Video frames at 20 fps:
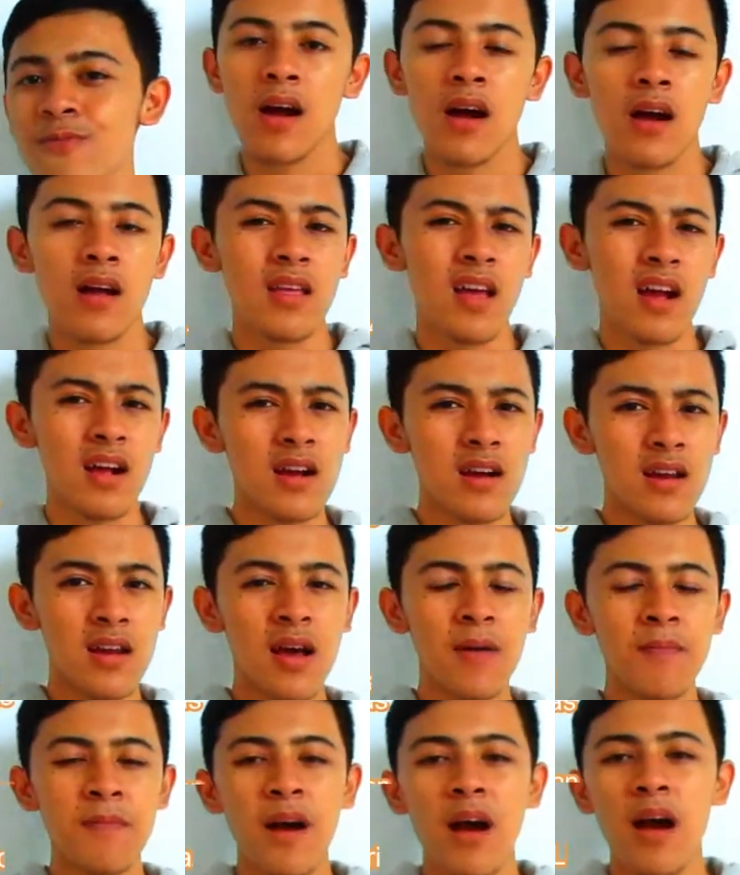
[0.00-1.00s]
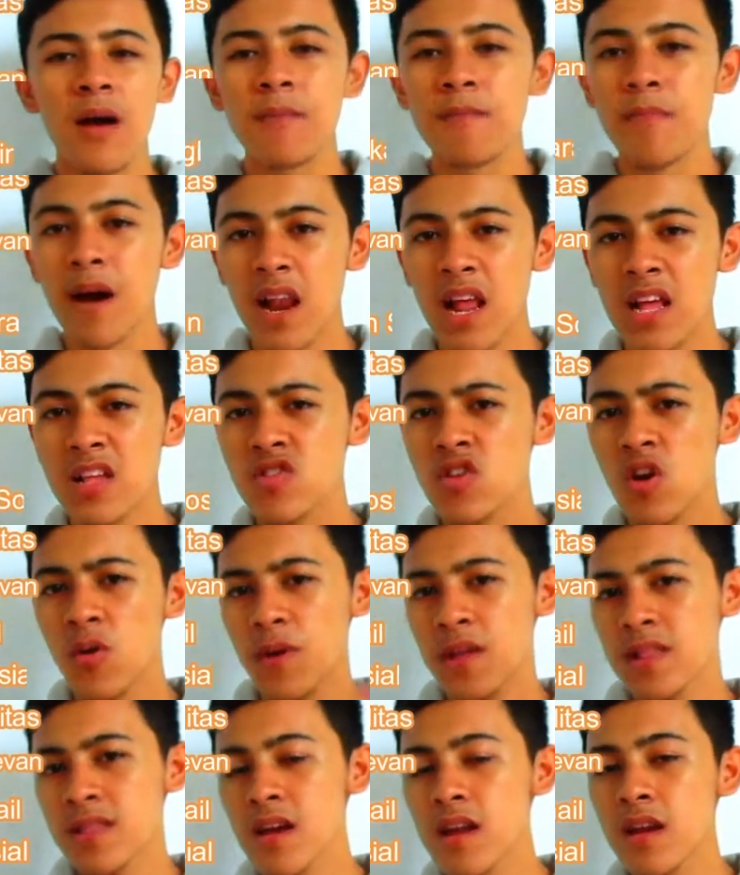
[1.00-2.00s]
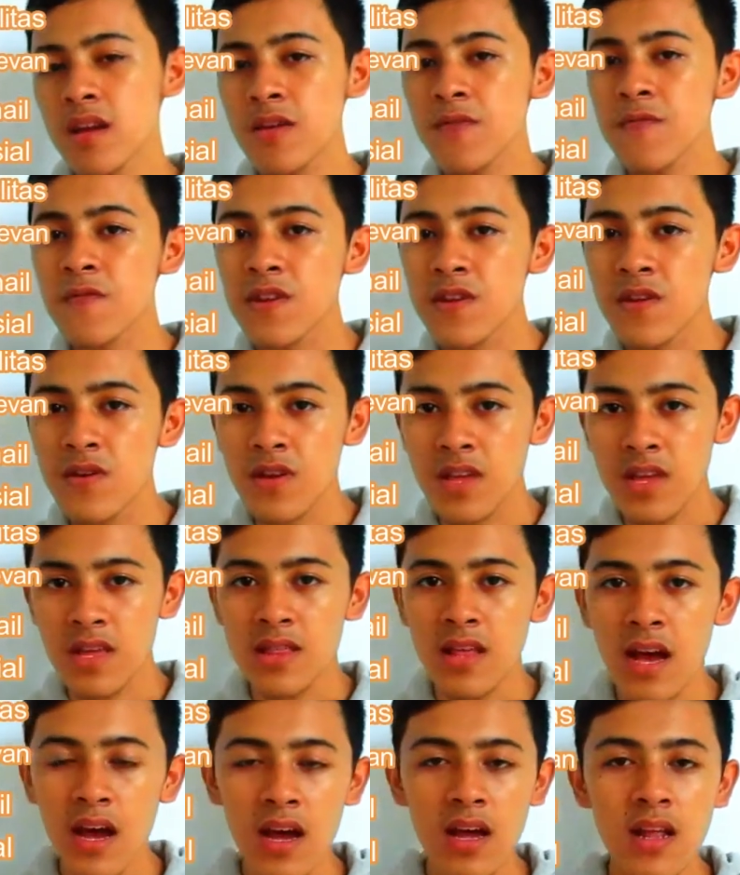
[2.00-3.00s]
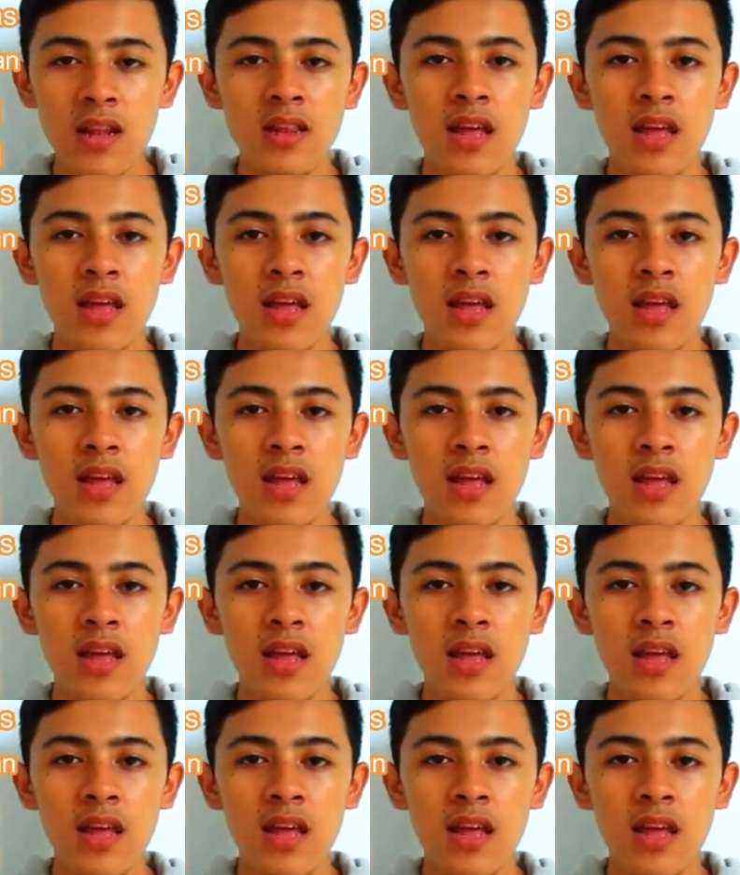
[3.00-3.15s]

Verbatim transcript: Yang keenam, balas komentar di video kita